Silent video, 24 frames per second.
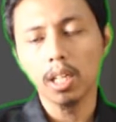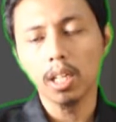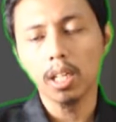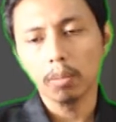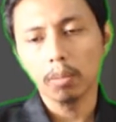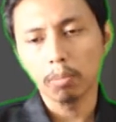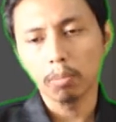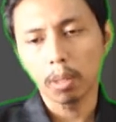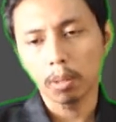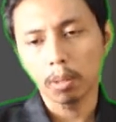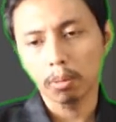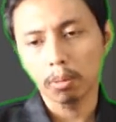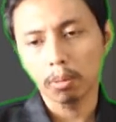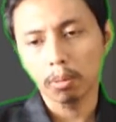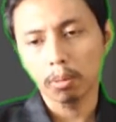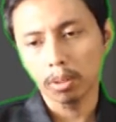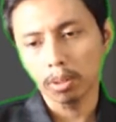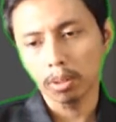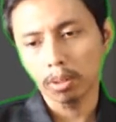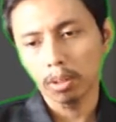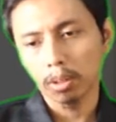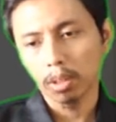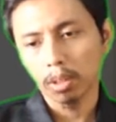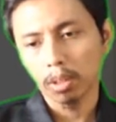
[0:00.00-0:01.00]

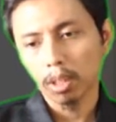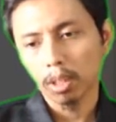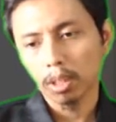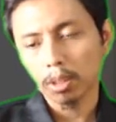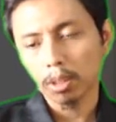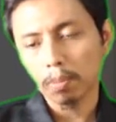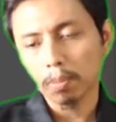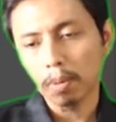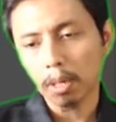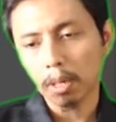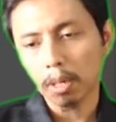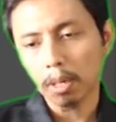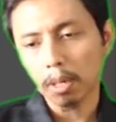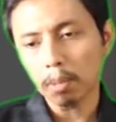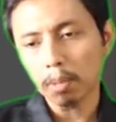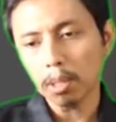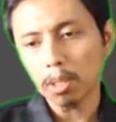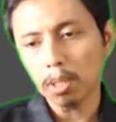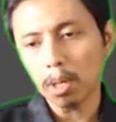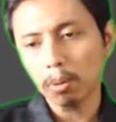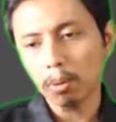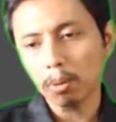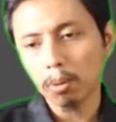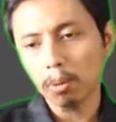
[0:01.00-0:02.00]
Merkurius. Semakin
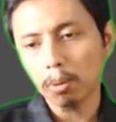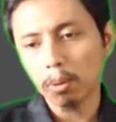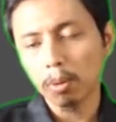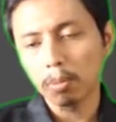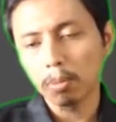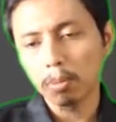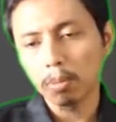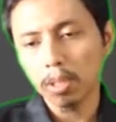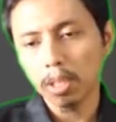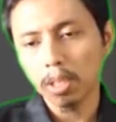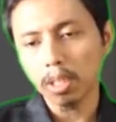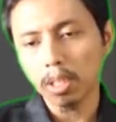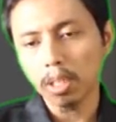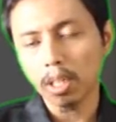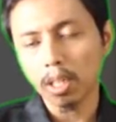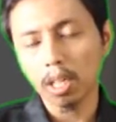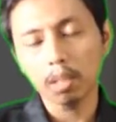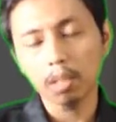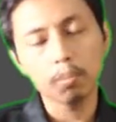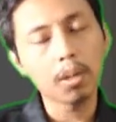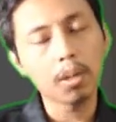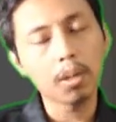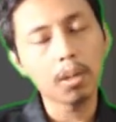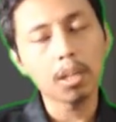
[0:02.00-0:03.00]
menjauhi bumi,
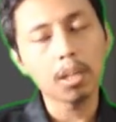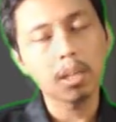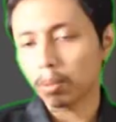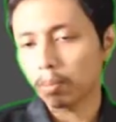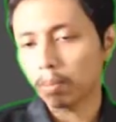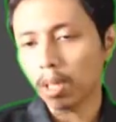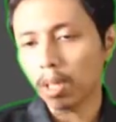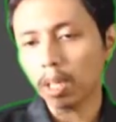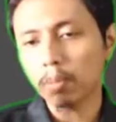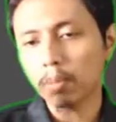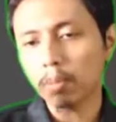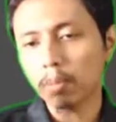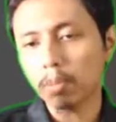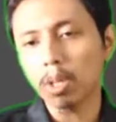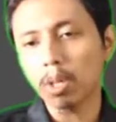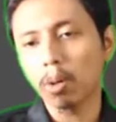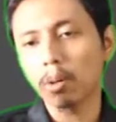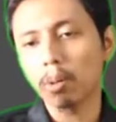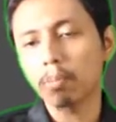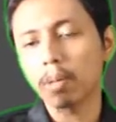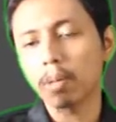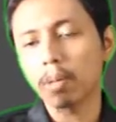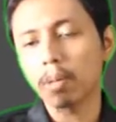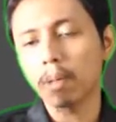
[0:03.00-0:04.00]
eh, semakin
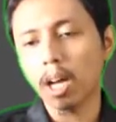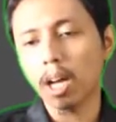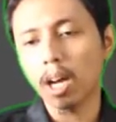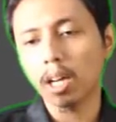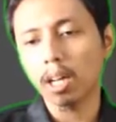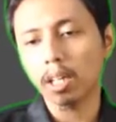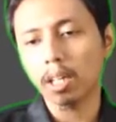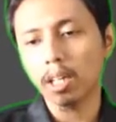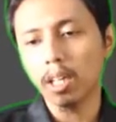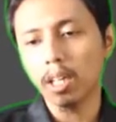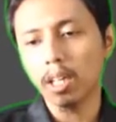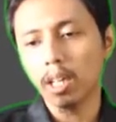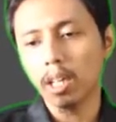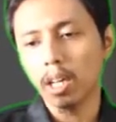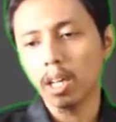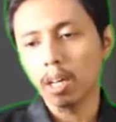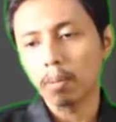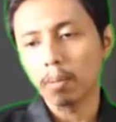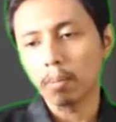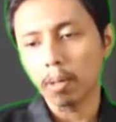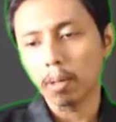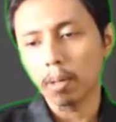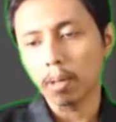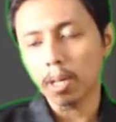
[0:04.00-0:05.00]
menjauhi matahari,
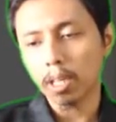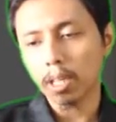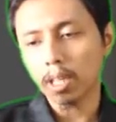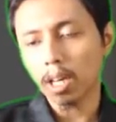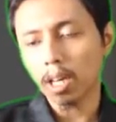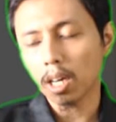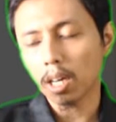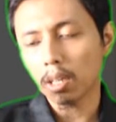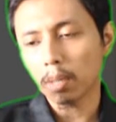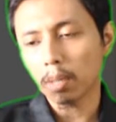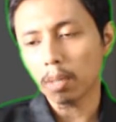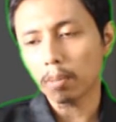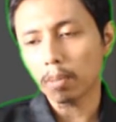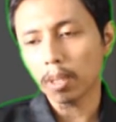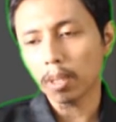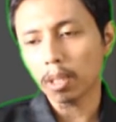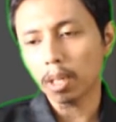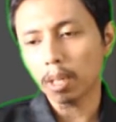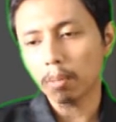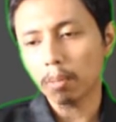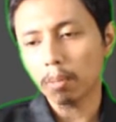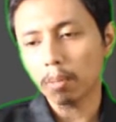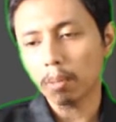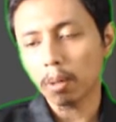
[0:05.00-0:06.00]
maka kita akan
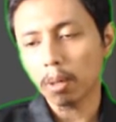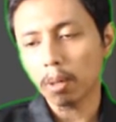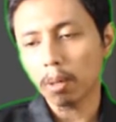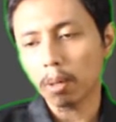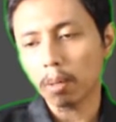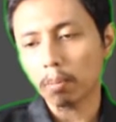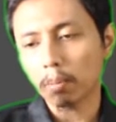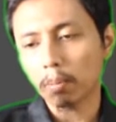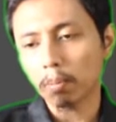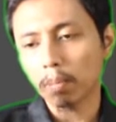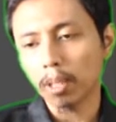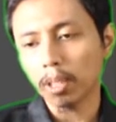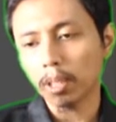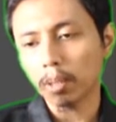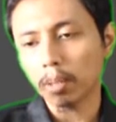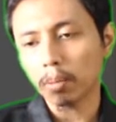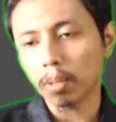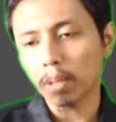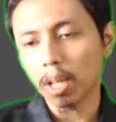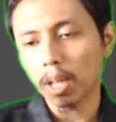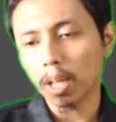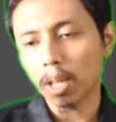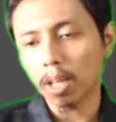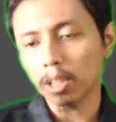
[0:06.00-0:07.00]
dapatkan bahwa planet
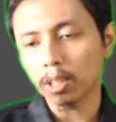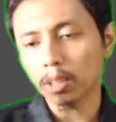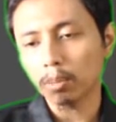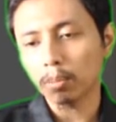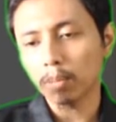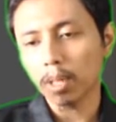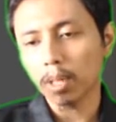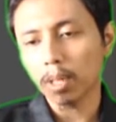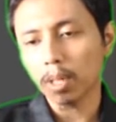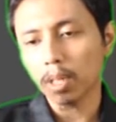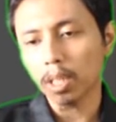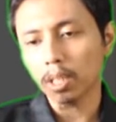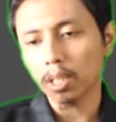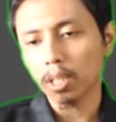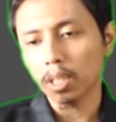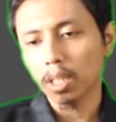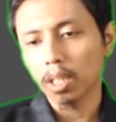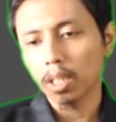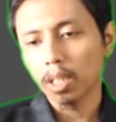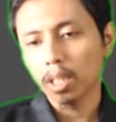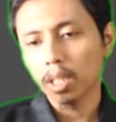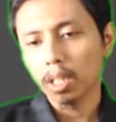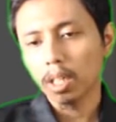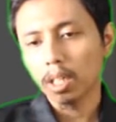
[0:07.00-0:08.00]
akan semakin
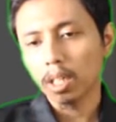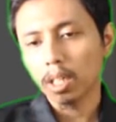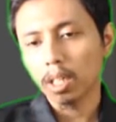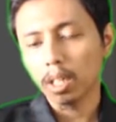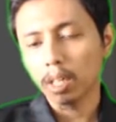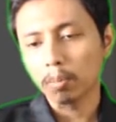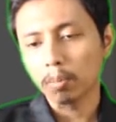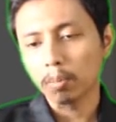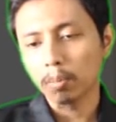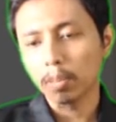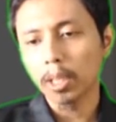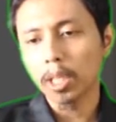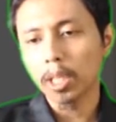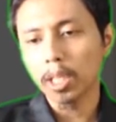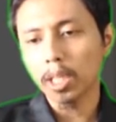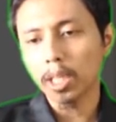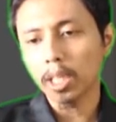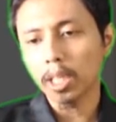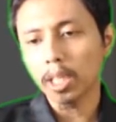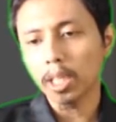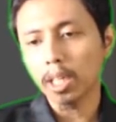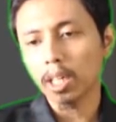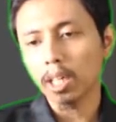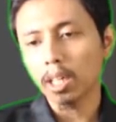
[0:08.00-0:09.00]
uh,
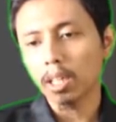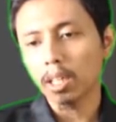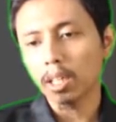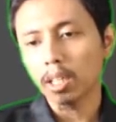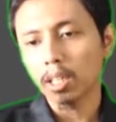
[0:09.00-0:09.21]
mendingin ya,